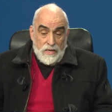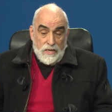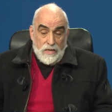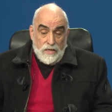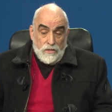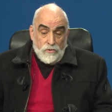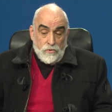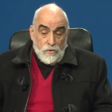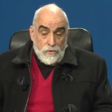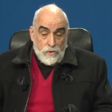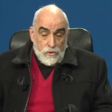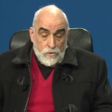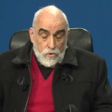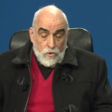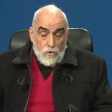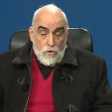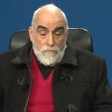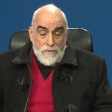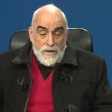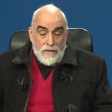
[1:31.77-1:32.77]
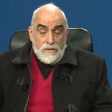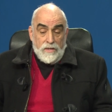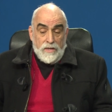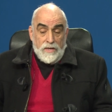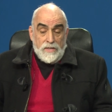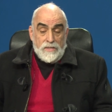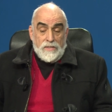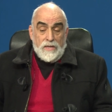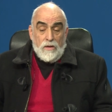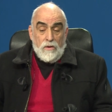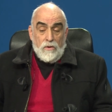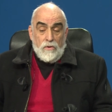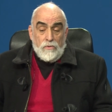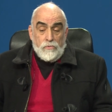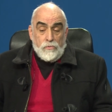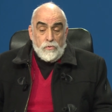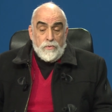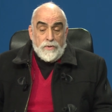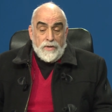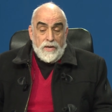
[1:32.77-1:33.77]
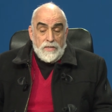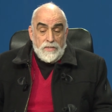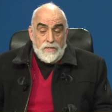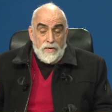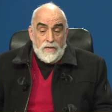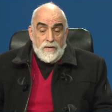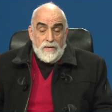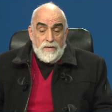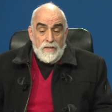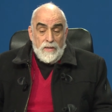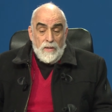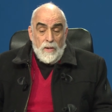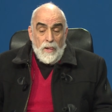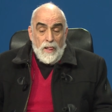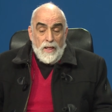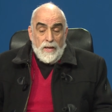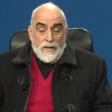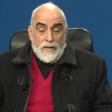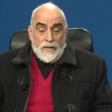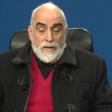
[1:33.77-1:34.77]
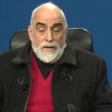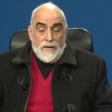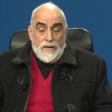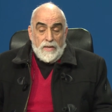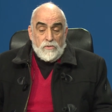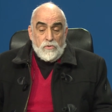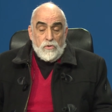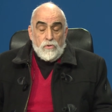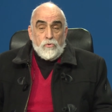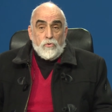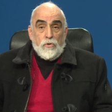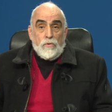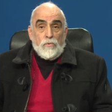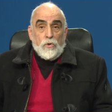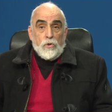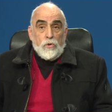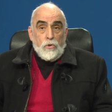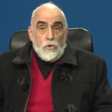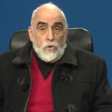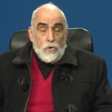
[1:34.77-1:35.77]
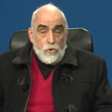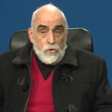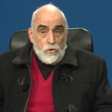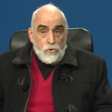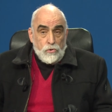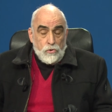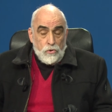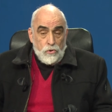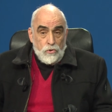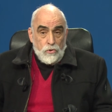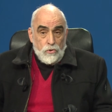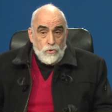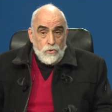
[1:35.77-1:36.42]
Y sobre todo me ha interesado subrayar que la nación somos todos,